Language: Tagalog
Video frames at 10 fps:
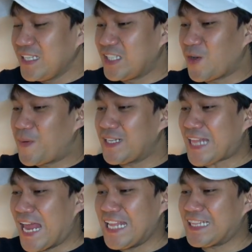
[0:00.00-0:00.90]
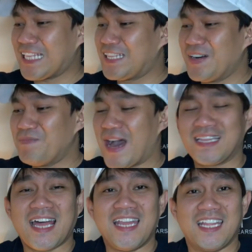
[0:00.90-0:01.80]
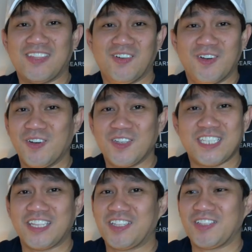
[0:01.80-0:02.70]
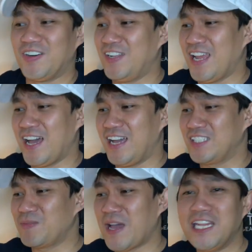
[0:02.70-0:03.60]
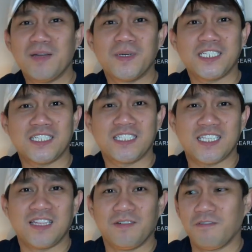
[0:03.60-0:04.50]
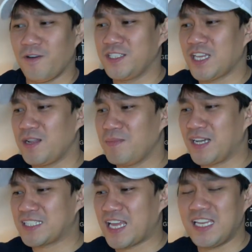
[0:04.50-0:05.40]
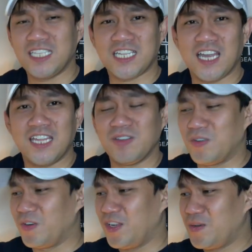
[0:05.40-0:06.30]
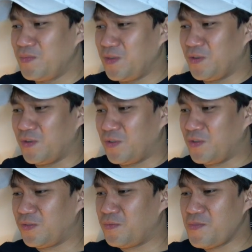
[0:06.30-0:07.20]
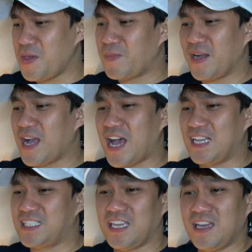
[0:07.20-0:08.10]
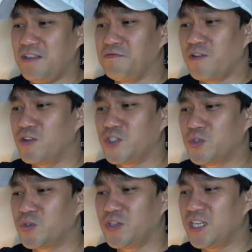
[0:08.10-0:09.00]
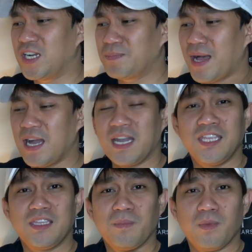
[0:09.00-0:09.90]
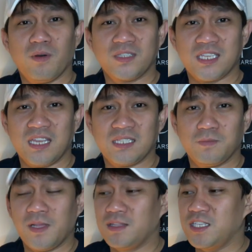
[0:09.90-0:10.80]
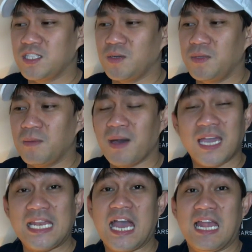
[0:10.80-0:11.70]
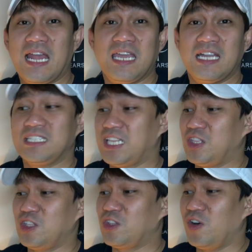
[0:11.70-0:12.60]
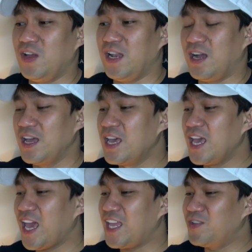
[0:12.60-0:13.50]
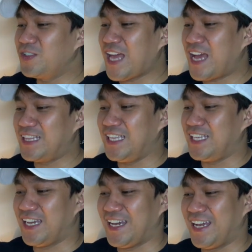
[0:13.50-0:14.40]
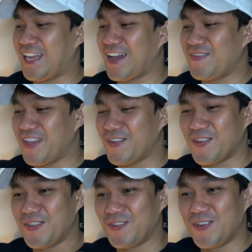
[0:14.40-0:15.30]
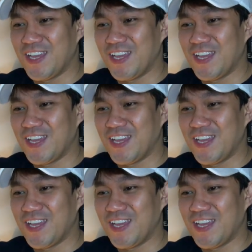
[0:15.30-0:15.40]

sobrang talented ng bata na to, sa totoo lang. Sumali na ba siya sa The Voice? Sana makasali siya, ano? Alam nyo, may pag-asa yan for sure. Yung mga ganyang boses, well, deserve na makilala yan, sa totoo lang. And yung daddy niya, grabe no, nung